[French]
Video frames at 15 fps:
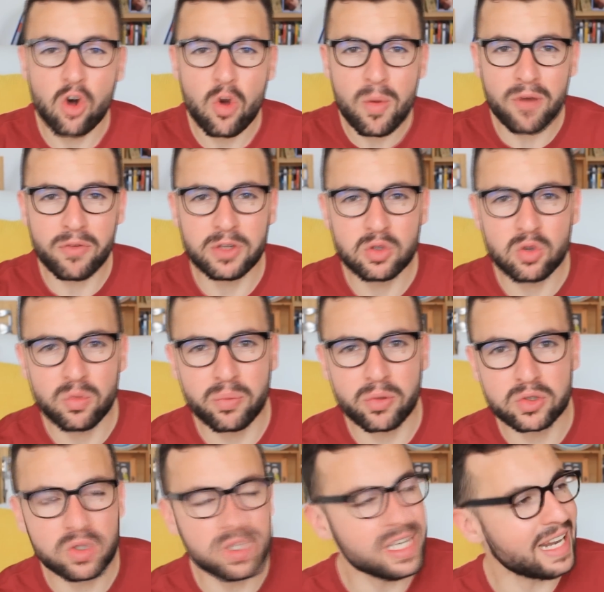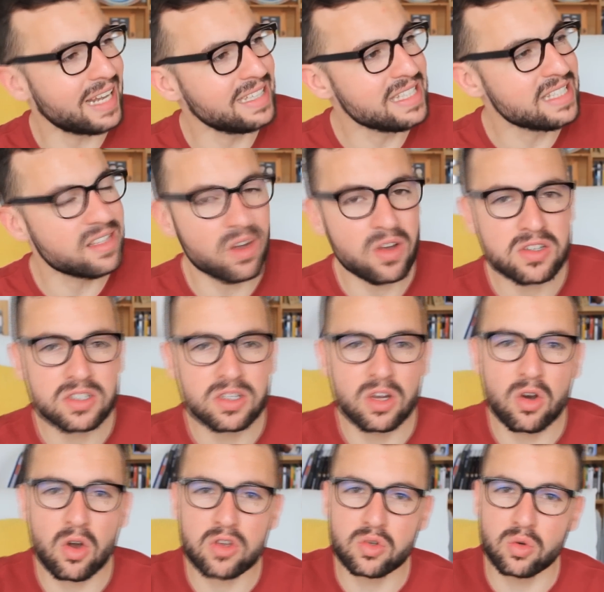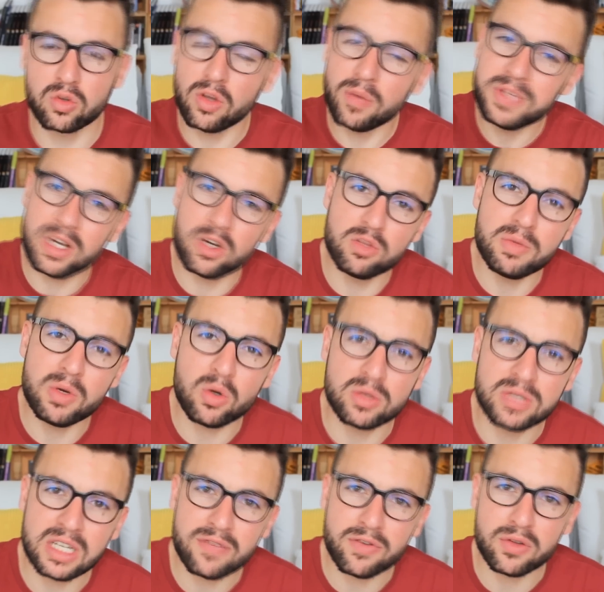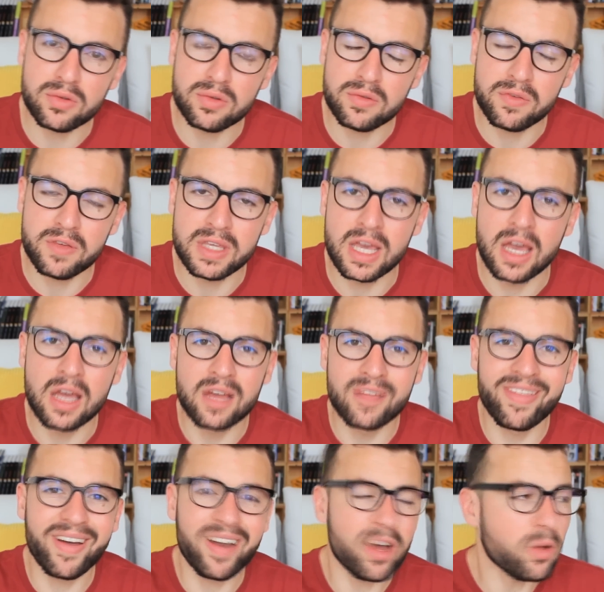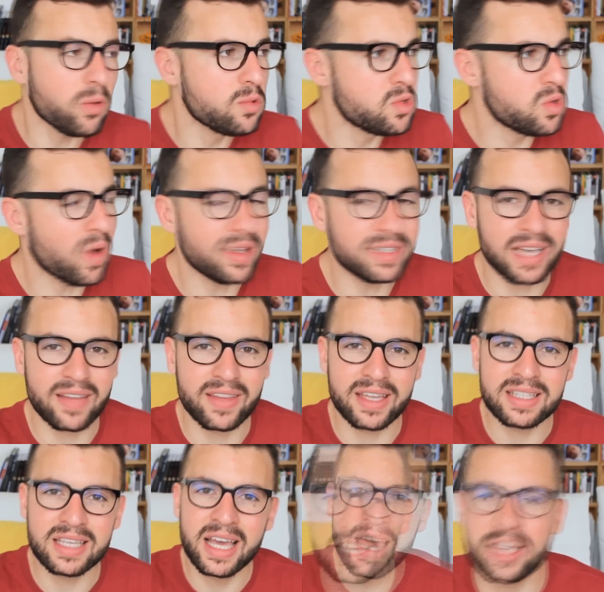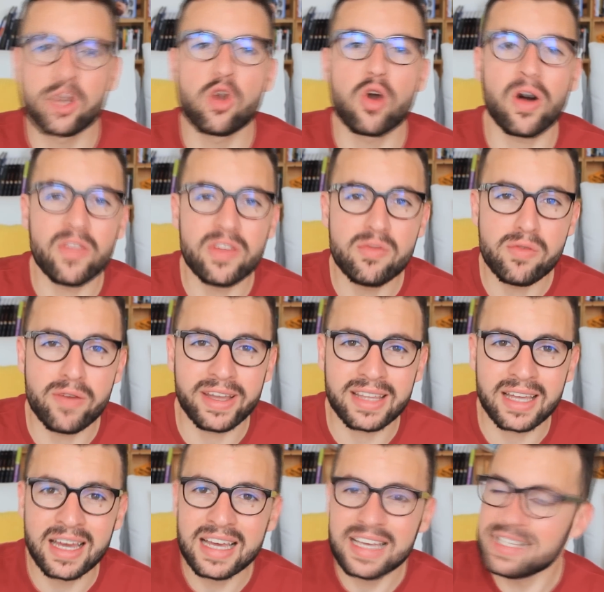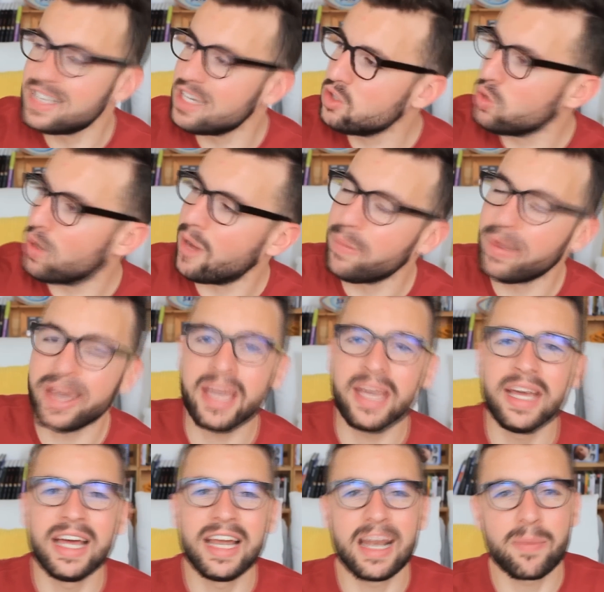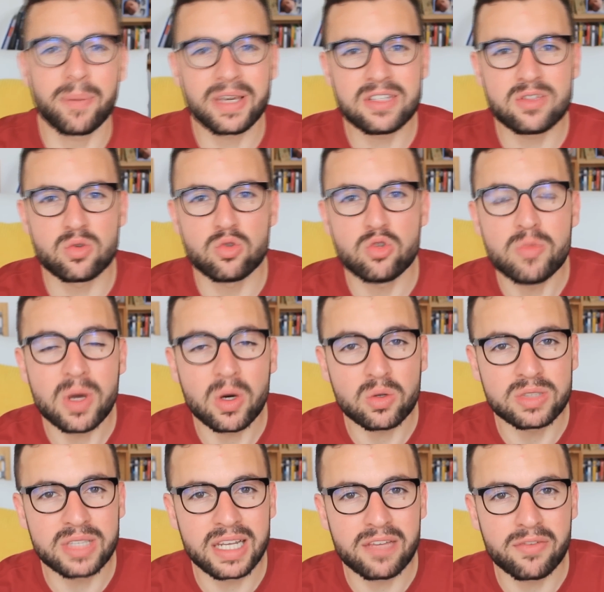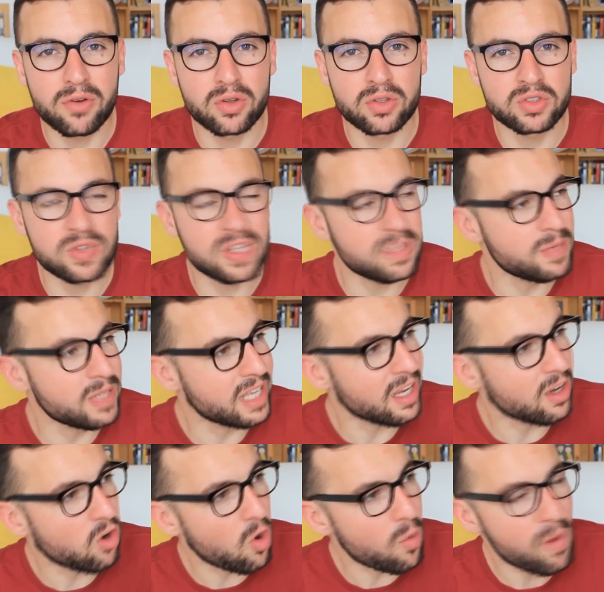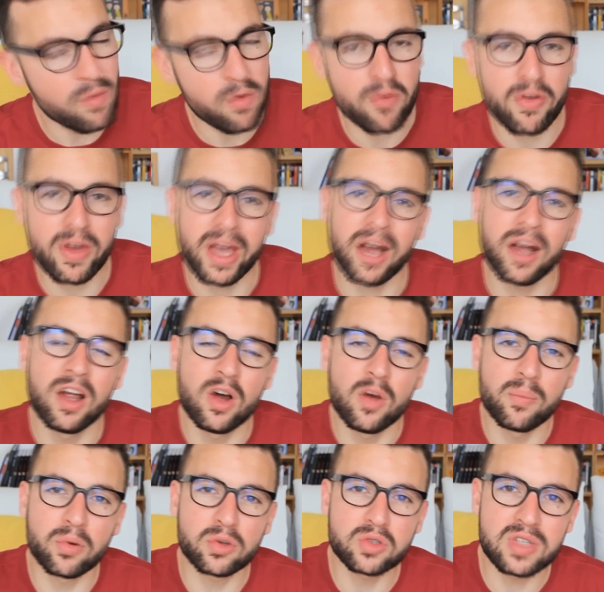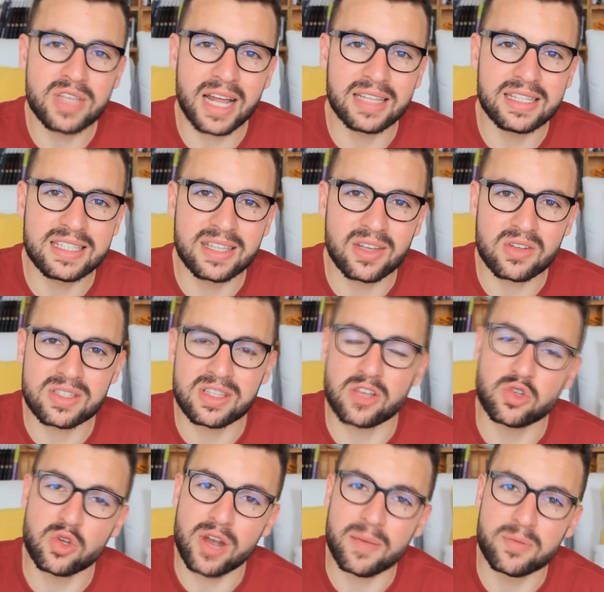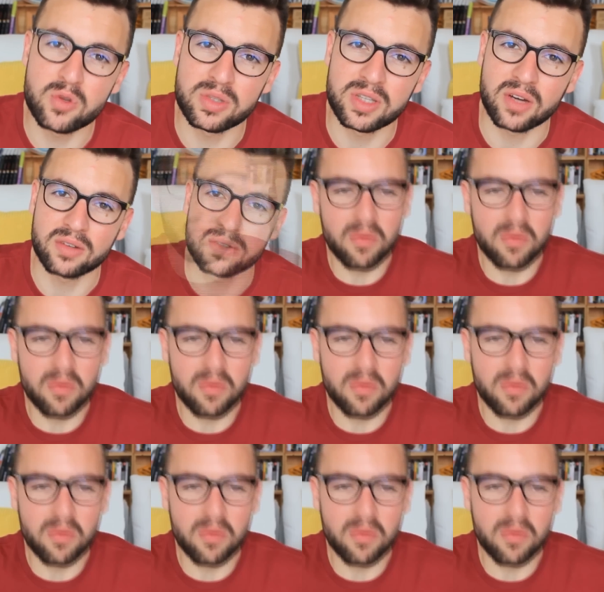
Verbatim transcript: Comment fait-on pour tenir la distance lorsqu'on obtient le numéro de téléphone d'une fille dans la rue ou sur internet et que le rendez-vous va être 7 jours après la prise de numéro de téléphone Je vais vous expliquer comment faut faire pour tenir à distance dans ce laps de temps.